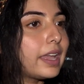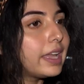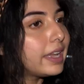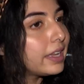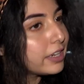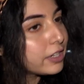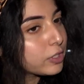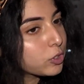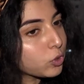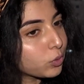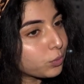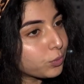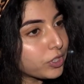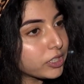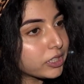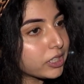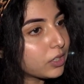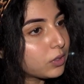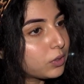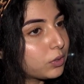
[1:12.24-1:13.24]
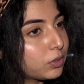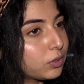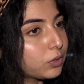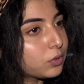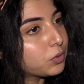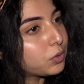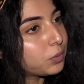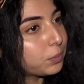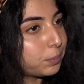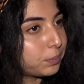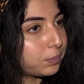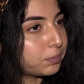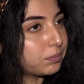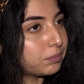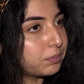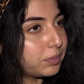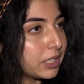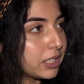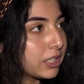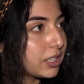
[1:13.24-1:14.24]
এই সময়টায় হলো খুব
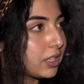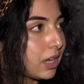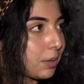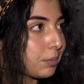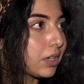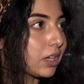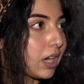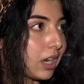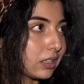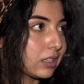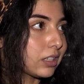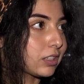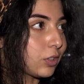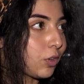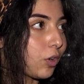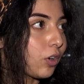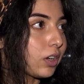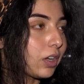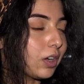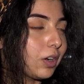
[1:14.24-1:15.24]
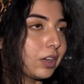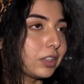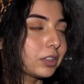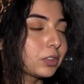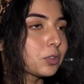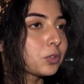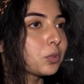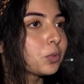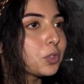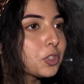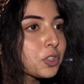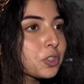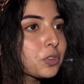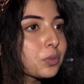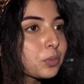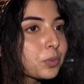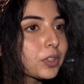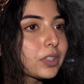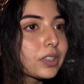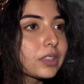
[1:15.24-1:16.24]
বেশি আমার রান্নাটা করা হয় তো ওই
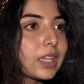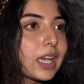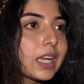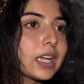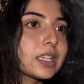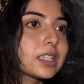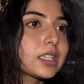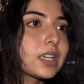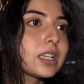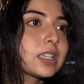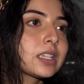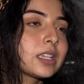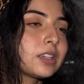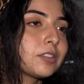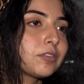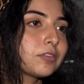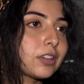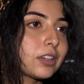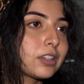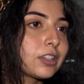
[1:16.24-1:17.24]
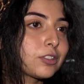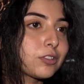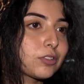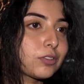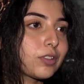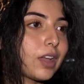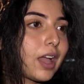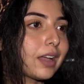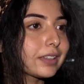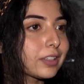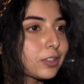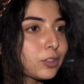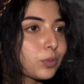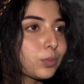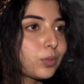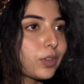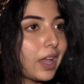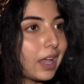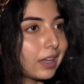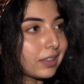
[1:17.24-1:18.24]
সময়ে দেখা যায় যে ইফতারির জন্য এক এক
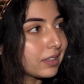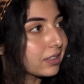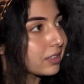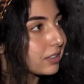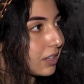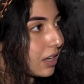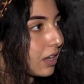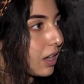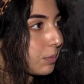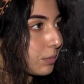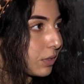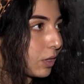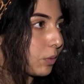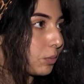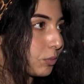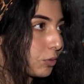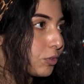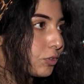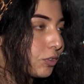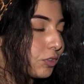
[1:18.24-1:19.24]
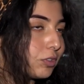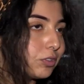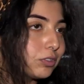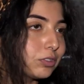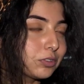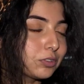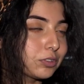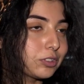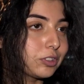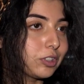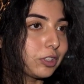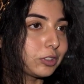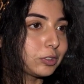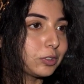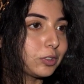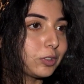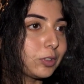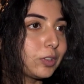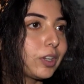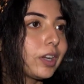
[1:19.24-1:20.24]
সময় এক একটা আমরা অবশ্যই হলো পরিণত
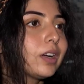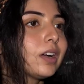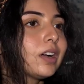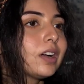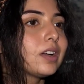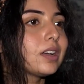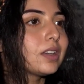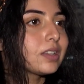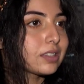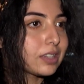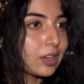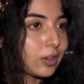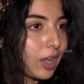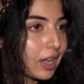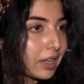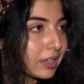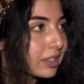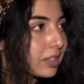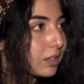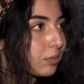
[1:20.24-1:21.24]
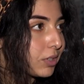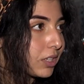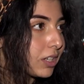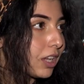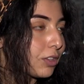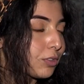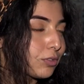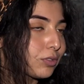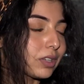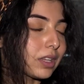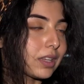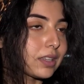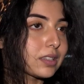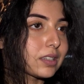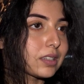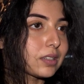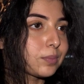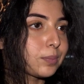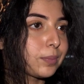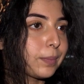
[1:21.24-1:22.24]
হলো যেন একঘেয়েমি না চলে
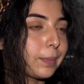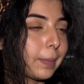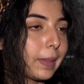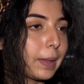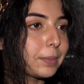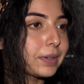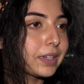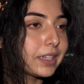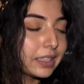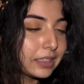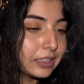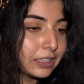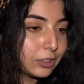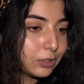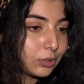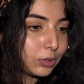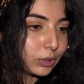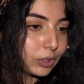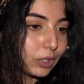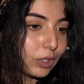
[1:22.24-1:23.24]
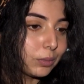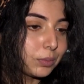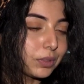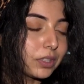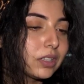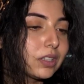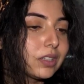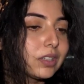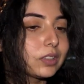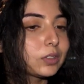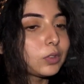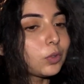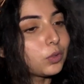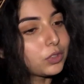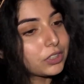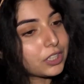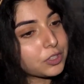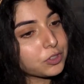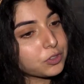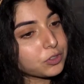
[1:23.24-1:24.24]
আসে আবার হেলদিও হতে হবে তো
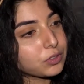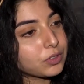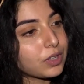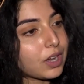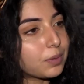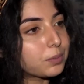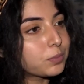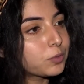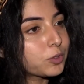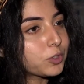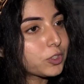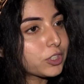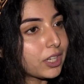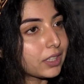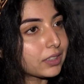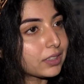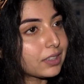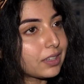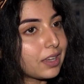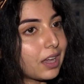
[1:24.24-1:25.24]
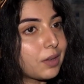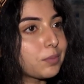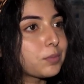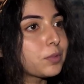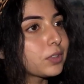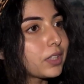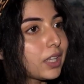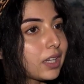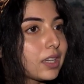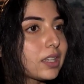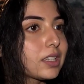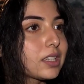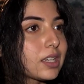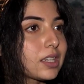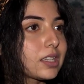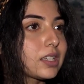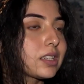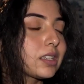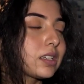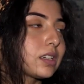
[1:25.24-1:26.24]
ওটার জন্য আম্মুর সাথে আমিও দেখা
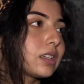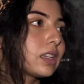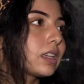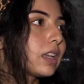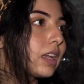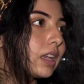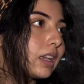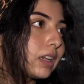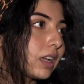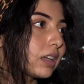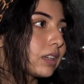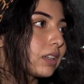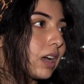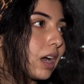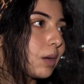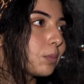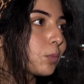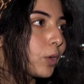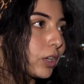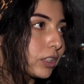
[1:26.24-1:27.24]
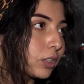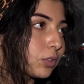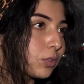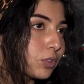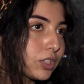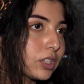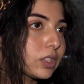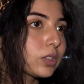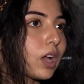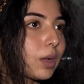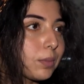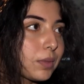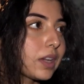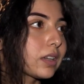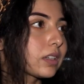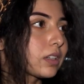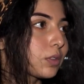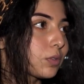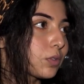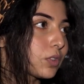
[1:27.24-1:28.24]
যায় যে এই রান্না আম্মু একটা করছে তো আমি
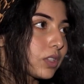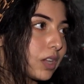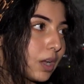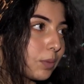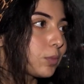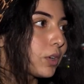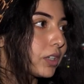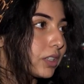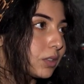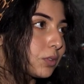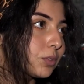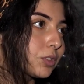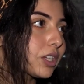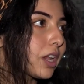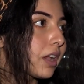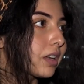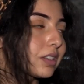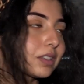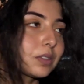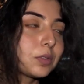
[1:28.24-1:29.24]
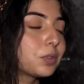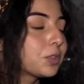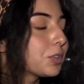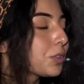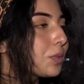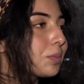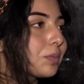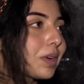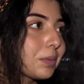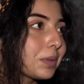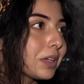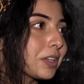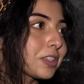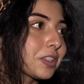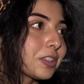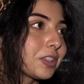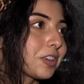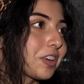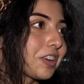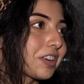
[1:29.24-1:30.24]
আরেকটা করছি আম্মু একটা করছে একটা ওরকমভাবে
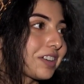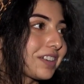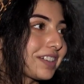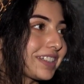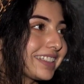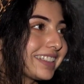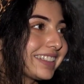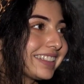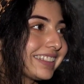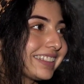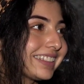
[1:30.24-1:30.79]
আসলে করা হয়